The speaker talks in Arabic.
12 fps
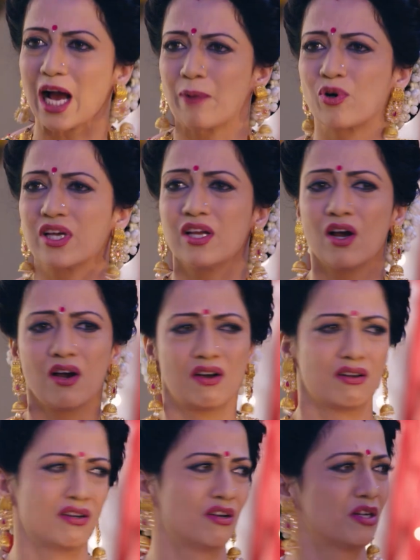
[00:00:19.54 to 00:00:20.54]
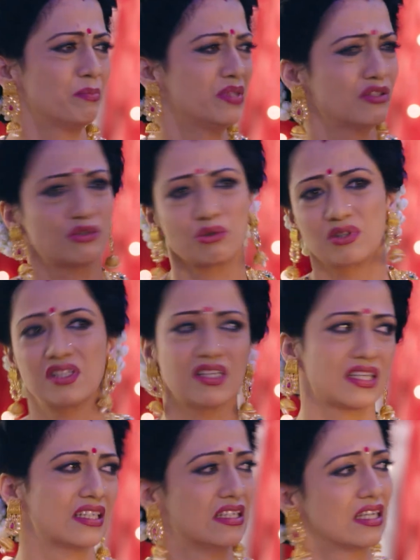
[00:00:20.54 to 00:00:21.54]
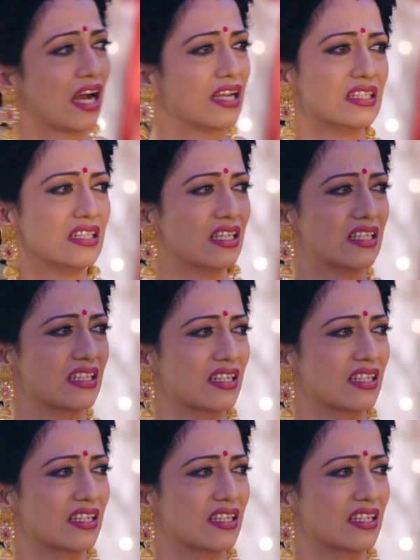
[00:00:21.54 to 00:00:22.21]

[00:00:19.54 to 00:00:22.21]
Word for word: اختفت وهلا بنتي اختفت مثل اختها